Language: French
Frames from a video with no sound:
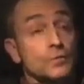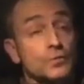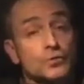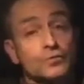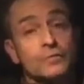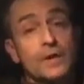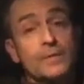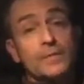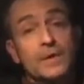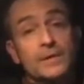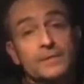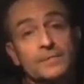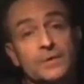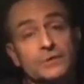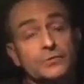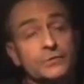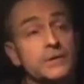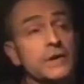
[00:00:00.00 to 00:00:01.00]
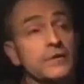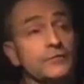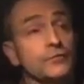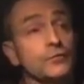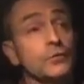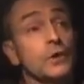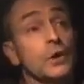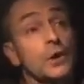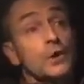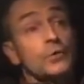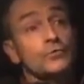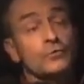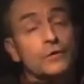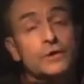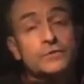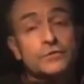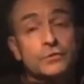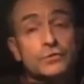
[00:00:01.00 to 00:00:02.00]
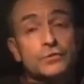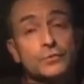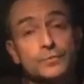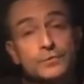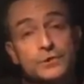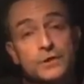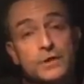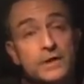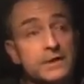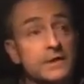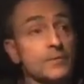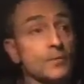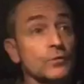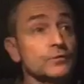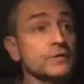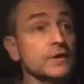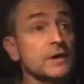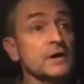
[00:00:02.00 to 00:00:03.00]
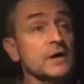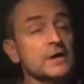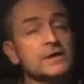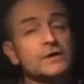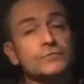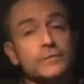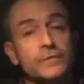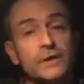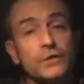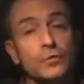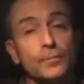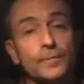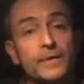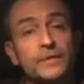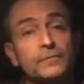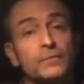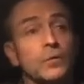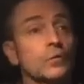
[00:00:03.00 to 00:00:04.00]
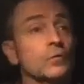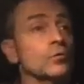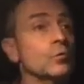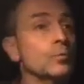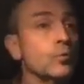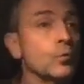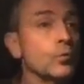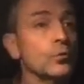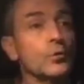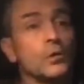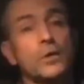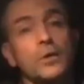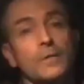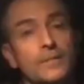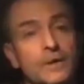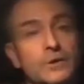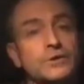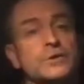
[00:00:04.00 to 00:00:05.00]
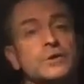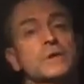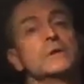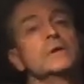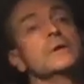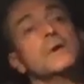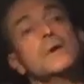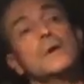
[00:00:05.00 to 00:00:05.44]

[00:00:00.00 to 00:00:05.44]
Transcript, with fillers: je vois ma, ma, chaudière fuel, tous les ans je suis obligé de la démonter, la nettoyer complètement, le brûleur, machin.